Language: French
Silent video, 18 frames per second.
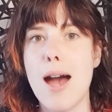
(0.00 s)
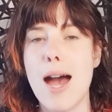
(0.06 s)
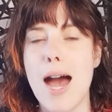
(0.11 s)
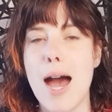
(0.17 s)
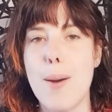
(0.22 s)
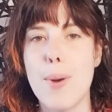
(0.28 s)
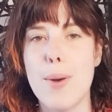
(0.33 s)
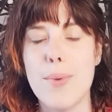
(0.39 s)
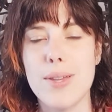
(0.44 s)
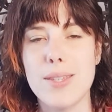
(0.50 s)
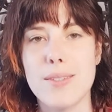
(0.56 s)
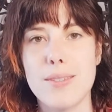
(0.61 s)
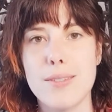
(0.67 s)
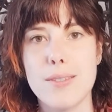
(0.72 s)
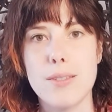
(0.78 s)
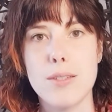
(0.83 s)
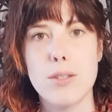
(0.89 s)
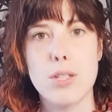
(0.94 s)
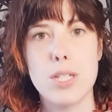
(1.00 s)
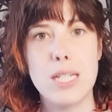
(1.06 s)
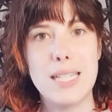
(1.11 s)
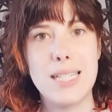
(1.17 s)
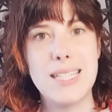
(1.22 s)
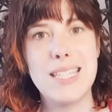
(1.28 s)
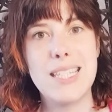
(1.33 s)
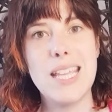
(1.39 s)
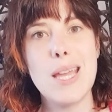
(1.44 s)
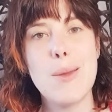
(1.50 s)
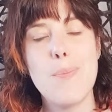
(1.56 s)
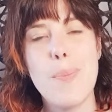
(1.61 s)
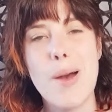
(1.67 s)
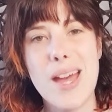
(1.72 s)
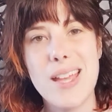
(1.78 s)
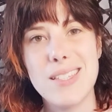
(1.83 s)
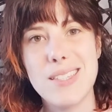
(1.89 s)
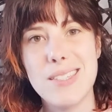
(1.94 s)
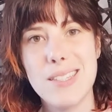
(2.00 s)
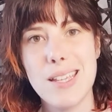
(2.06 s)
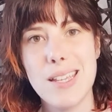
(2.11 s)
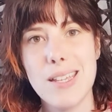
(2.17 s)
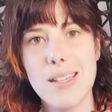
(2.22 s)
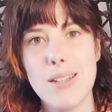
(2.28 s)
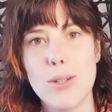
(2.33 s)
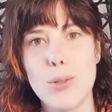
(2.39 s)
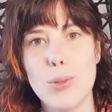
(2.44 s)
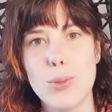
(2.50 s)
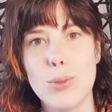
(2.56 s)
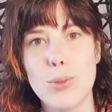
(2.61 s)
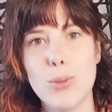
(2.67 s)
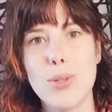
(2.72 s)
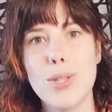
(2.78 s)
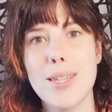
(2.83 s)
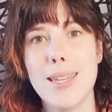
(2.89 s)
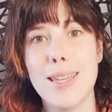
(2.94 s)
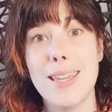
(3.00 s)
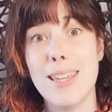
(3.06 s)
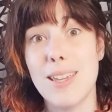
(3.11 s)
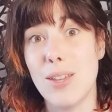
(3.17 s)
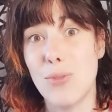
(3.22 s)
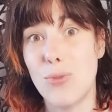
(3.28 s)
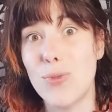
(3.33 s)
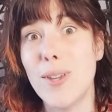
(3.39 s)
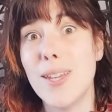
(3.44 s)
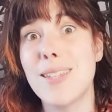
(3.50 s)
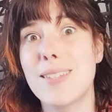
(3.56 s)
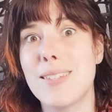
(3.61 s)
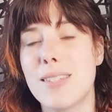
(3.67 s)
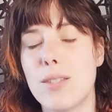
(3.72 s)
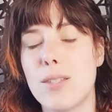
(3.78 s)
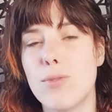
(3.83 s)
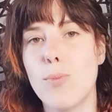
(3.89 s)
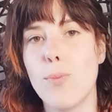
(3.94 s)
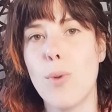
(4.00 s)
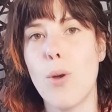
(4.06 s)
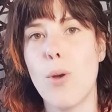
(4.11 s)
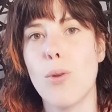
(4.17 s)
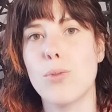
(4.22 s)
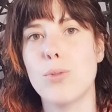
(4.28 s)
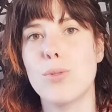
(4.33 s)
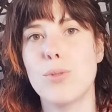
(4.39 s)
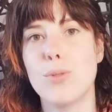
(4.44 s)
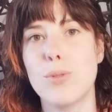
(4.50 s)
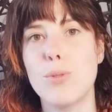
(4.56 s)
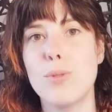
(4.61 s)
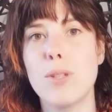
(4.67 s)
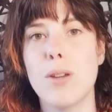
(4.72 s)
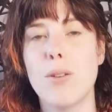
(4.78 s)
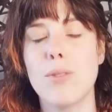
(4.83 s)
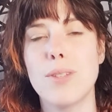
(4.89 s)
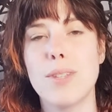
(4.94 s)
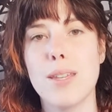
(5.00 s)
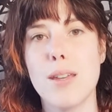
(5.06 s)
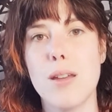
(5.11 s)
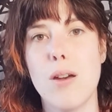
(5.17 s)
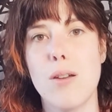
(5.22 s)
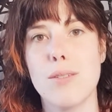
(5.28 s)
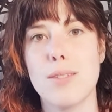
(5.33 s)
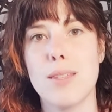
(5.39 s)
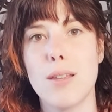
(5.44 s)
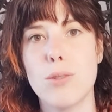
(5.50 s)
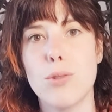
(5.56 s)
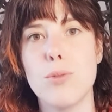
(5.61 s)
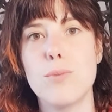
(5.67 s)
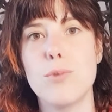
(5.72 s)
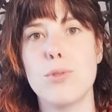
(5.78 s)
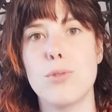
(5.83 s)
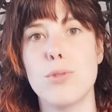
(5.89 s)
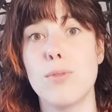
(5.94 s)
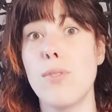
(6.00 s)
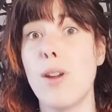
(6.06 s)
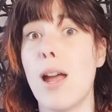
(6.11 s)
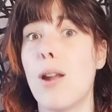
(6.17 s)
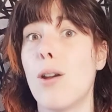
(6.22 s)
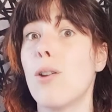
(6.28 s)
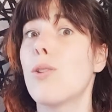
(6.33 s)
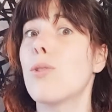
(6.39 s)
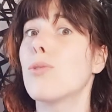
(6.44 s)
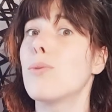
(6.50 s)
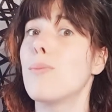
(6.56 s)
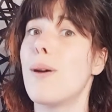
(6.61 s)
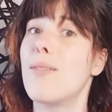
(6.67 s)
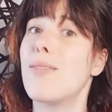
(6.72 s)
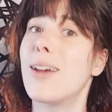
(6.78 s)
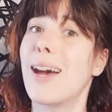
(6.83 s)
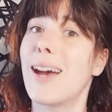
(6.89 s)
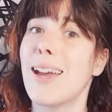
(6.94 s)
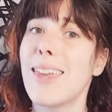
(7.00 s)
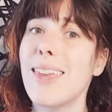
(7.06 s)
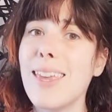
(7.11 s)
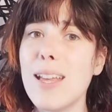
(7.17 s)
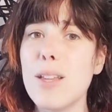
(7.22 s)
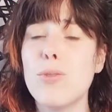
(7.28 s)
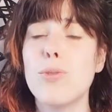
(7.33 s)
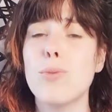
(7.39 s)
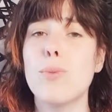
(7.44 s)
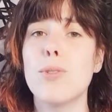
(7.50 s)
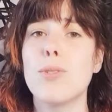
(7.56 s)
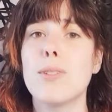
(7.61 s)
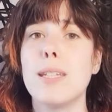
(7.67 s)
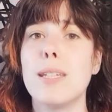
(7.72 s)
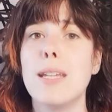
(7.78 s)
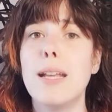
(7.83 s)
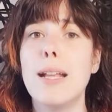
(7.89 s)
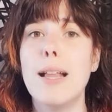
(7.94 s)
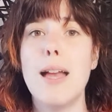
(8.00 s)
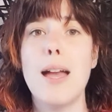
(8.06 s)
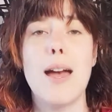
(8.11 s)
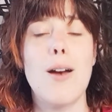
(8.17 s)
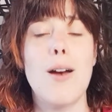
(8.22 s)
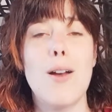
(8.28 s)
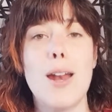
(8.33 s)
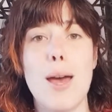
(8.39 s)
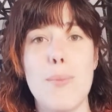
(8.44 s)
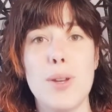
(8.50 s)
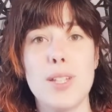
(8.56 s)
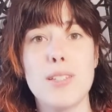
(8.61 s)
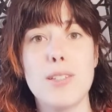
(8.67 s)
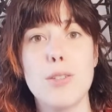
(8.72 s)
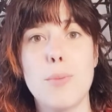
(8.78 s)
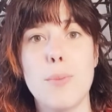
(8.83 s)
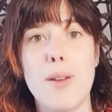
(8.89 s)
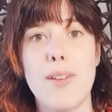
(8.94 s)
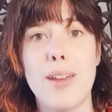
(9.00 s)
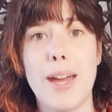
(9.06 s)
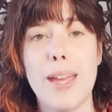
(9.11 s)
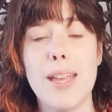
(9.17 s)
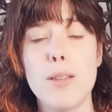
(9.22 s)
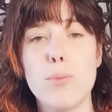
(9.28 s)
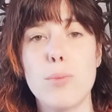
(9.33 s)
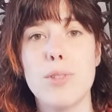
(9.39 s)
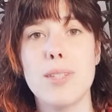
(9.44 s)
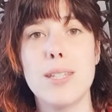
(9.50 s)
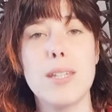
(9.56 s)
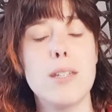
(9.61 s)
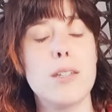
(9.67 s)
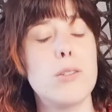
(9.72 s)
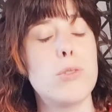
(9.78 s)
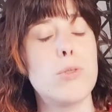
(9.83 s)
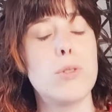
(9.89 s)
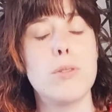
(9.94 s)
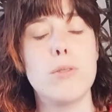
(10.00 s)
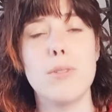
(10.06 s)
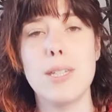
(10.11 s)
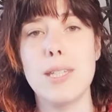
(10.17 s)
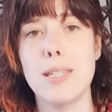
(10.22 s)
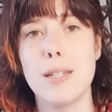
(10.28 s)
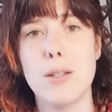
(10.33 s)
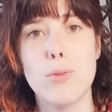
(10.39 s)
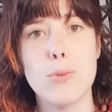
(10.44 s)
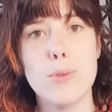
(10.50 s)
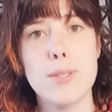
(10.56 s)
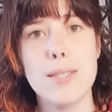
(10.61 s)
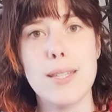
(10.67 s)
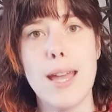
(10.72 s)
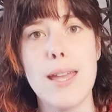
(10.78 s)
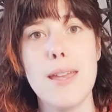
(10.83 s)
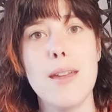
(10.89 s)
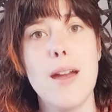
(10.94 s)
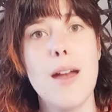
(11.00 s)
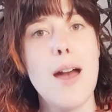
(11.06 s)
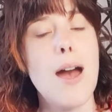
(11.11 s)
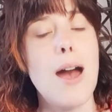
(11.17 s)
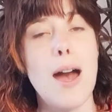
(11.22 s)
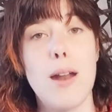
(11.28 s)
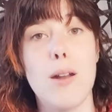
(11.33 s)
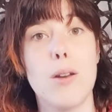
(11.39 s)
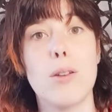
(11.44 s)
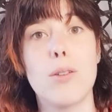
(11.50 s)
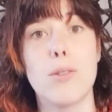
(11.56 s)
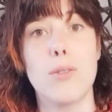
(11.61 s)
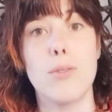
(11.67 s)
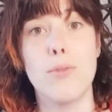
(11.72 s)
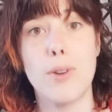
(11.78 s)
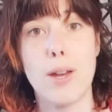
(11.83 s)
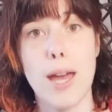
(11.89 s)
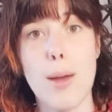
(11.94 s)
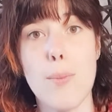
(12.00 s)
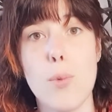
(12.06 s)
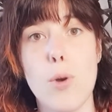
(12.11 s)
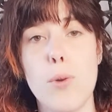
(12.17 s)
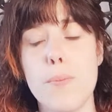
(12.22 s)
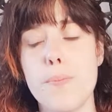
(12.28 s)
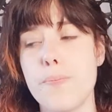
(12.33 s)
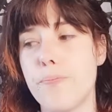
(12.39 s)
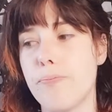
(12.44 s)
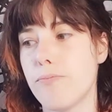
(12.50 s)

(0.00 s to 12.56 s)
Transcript: ah bah mince, j'ai dépassé le truc et effectivement, je suis rentrée en syndrome du sauveur alors qu'on ne m'avait rien demandé. Euh, la personne ne m'avait rien demandé et je lui ai donné des conseils alors que vraiment,